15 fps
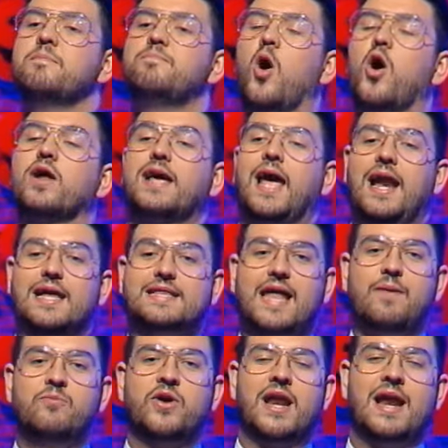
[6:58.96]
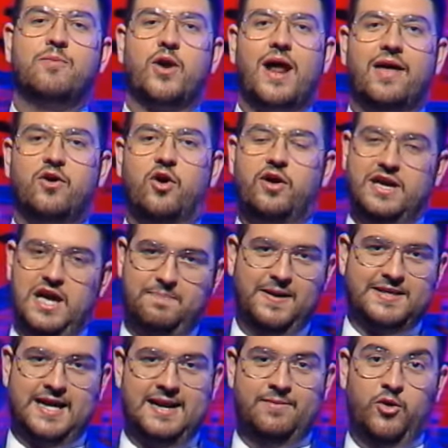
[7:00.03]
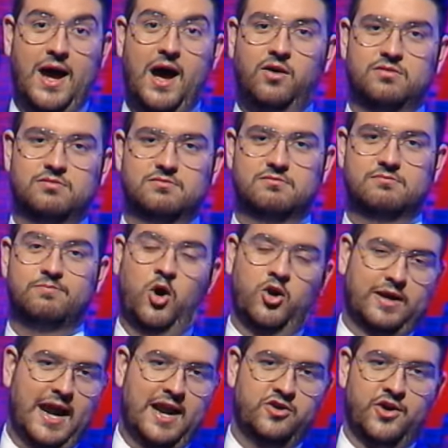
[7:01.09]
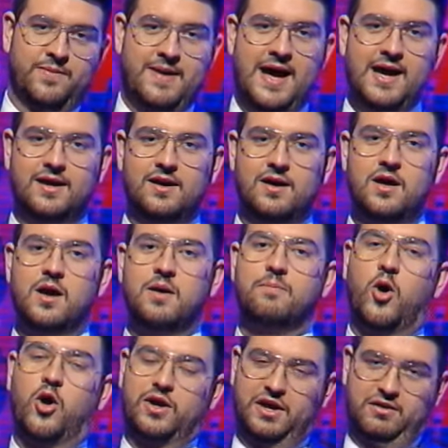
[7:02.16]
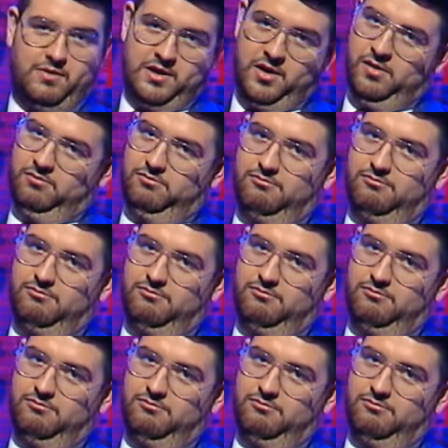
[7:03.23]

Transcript: porque él está muy enamorado y es para estar enamorado. Porque es normal. Porque, bueno,